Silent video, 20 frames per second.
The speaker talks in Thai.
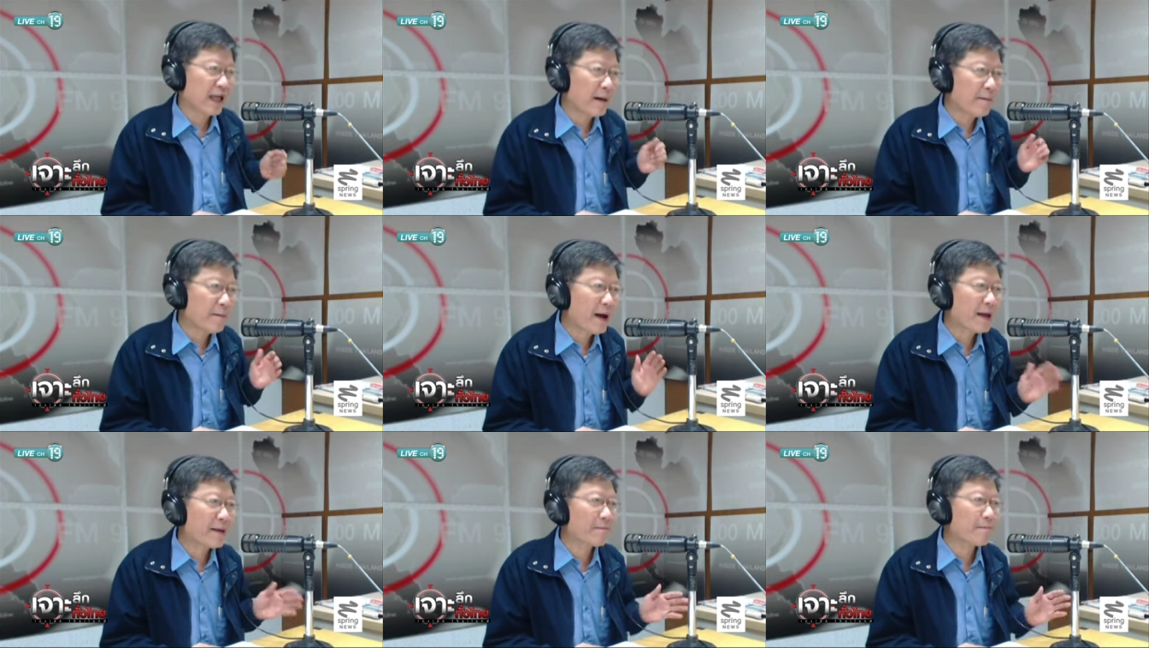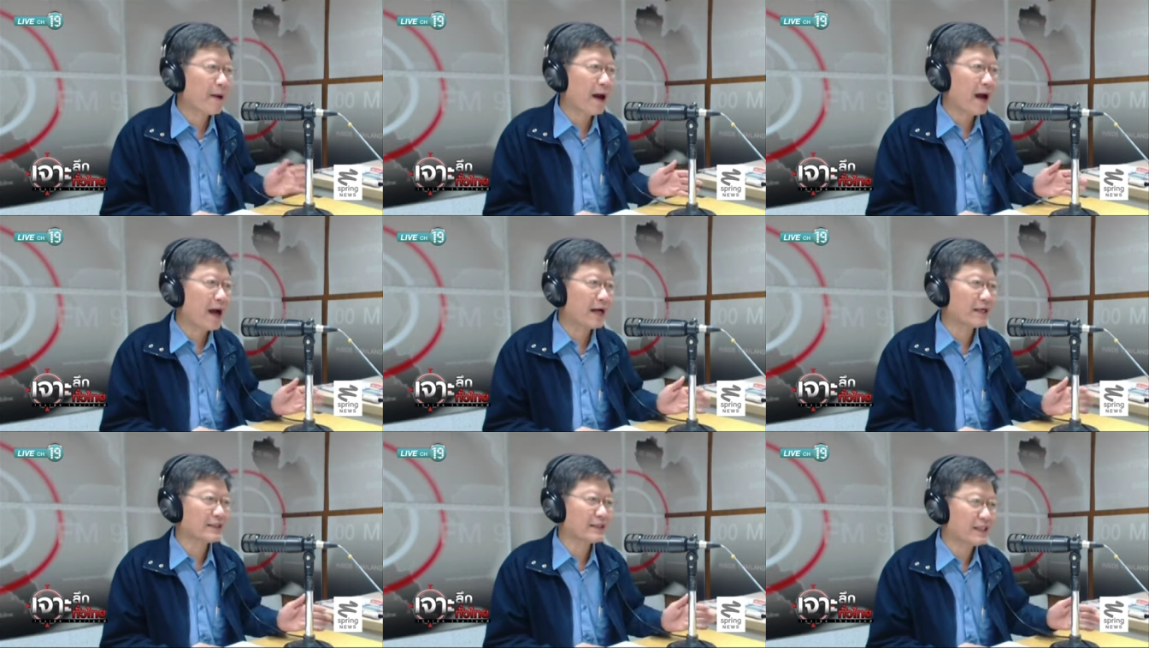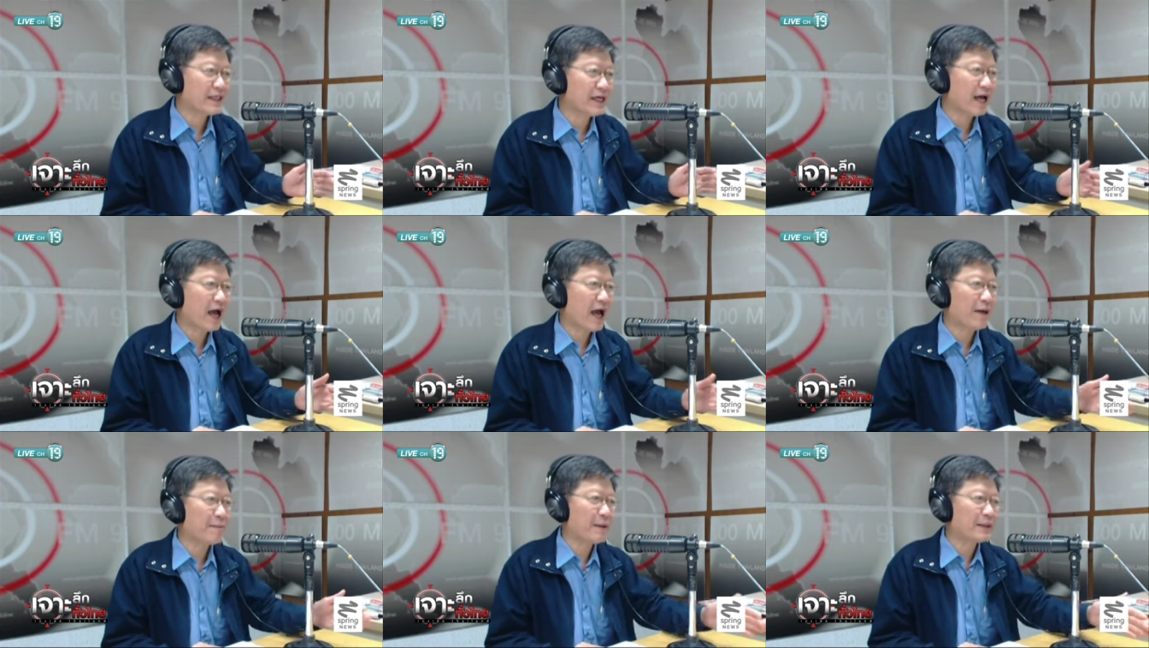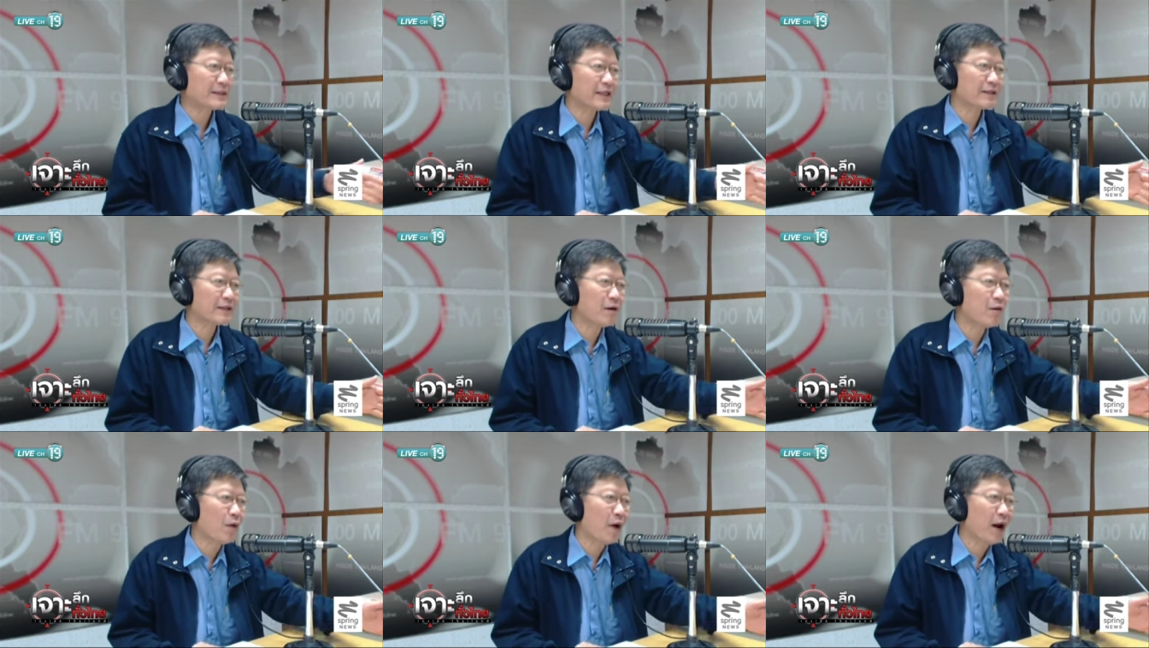ทำให้ป่าเสียหายไป
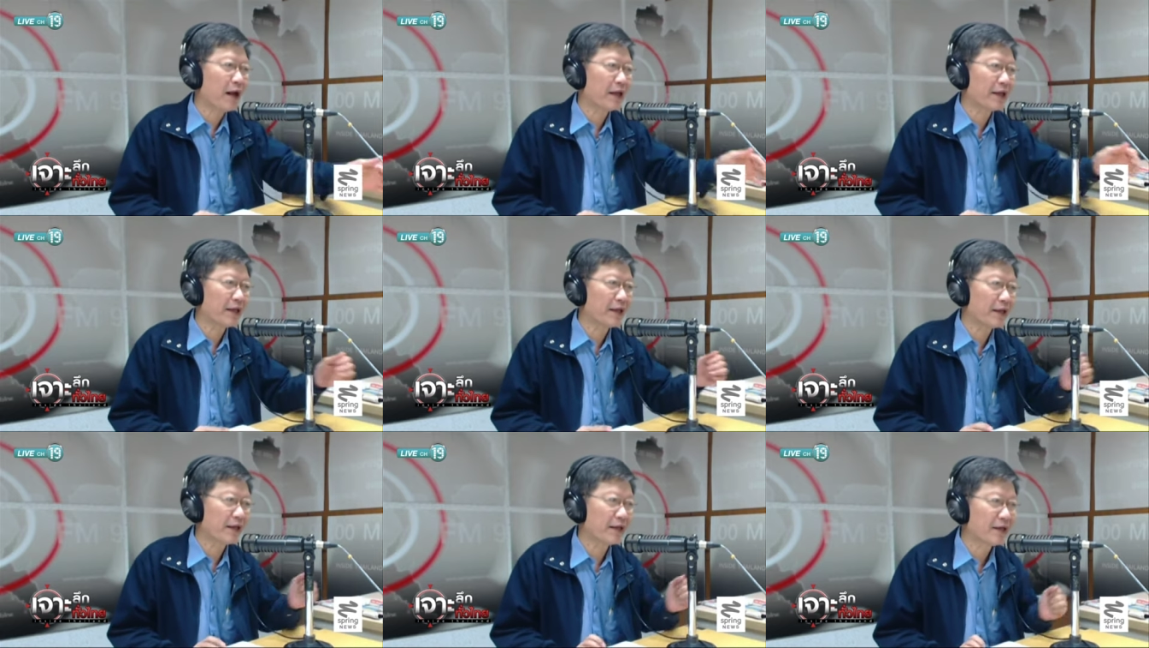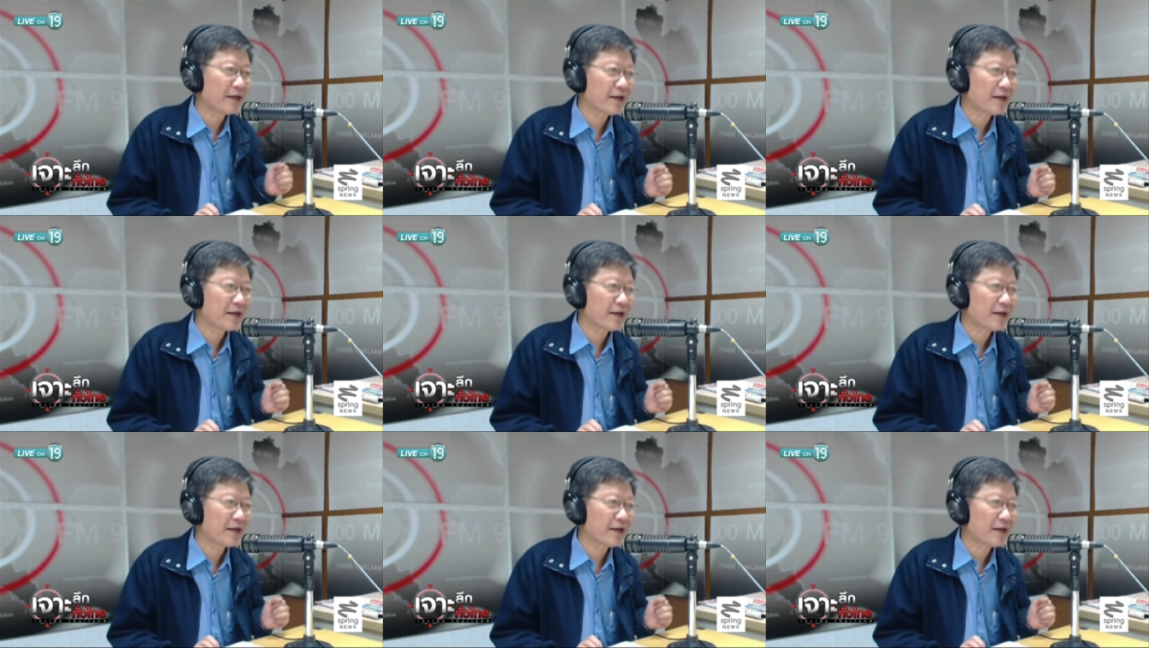สักเท่าไหร่